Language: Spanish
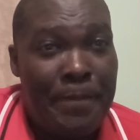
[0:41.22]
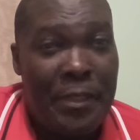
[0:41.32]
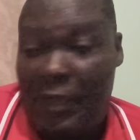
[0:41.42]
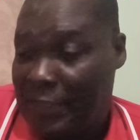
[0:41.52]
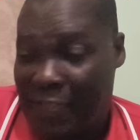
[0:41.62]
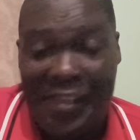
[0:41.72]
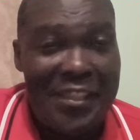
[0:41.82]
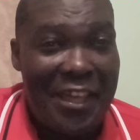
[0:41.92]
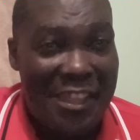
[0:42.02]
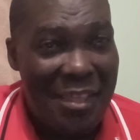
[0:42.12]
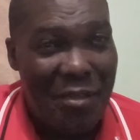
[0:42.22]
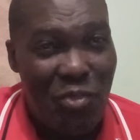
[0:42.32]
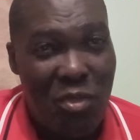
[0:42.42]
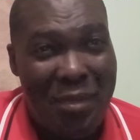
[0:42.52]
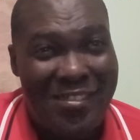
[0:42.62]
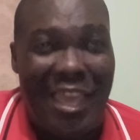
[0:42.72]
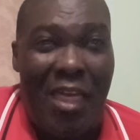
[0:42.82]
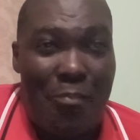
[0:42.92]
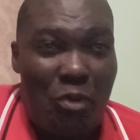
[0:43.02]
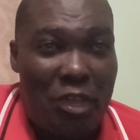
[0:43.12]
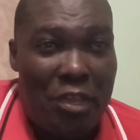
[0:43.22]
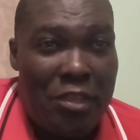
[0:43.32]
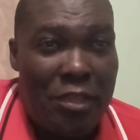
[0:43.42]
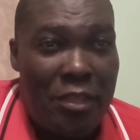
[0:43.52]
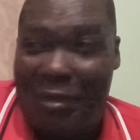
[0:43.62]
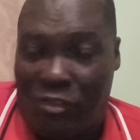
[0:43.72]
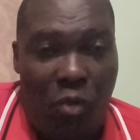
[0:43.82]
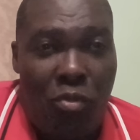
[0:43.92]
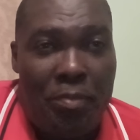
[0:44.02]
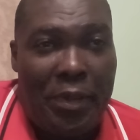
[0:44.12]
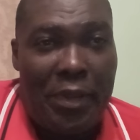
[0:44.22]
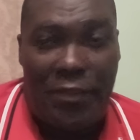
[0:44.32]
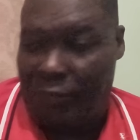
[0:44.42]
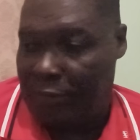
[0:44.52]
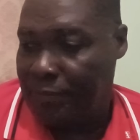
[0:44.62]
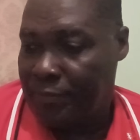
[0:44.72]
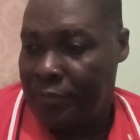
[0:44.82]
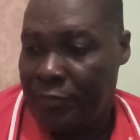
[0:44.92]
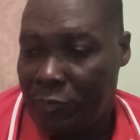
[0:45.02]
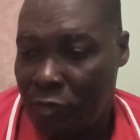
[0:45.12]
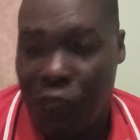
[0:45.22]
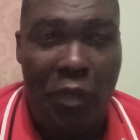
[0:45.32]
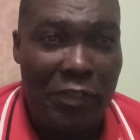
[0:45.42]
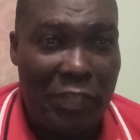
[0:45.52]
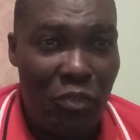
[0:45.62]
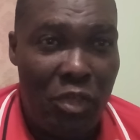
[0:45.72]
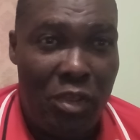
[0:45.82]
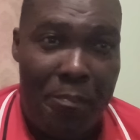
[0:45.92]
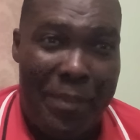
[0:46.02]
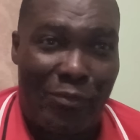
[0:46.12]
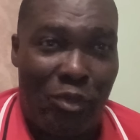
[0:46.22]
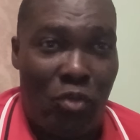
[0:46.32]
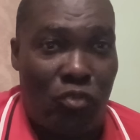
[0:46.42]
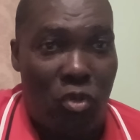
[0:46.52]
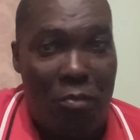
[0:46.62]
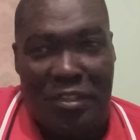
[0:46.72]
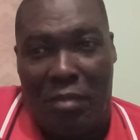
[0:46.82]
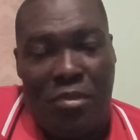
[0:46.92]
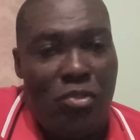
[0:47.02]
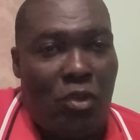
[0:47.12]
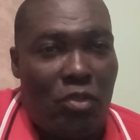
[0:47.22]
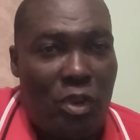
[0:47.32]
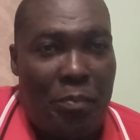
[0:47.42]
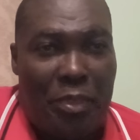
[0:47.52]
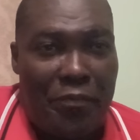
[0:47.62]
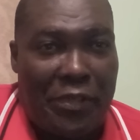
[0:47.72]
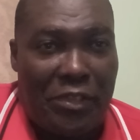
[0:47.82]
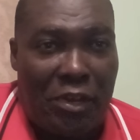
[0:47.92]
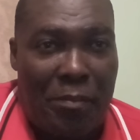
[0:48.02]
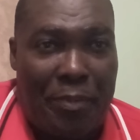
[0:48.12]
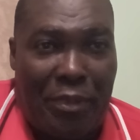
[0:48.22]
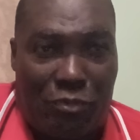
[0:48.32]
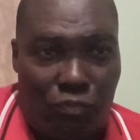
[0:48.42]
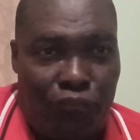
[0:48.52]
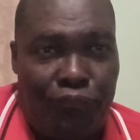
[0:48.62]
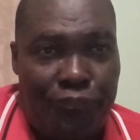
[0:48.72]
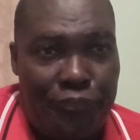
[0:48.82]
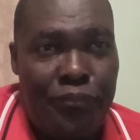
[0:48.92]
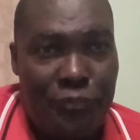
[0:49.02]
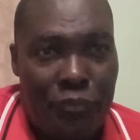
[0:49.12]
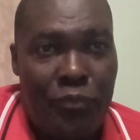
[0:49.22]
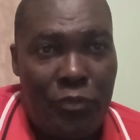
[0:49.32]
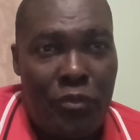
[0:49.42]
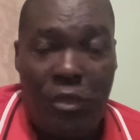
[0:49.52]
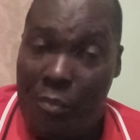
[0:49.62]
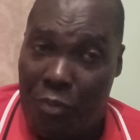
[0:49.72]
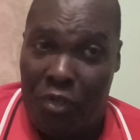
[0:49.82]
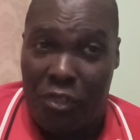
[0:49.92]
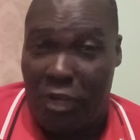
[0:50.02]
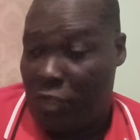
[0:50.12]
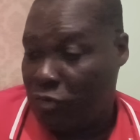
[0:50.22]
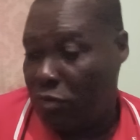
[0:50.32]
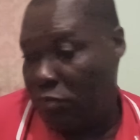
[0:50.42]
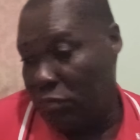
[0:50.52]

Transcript: que están en las redes hablando demasiada porquería, demasiado disparate. Faltando de respeto a los hombres, sabiendo que no les pueden faltar respeto. Y por esa razón,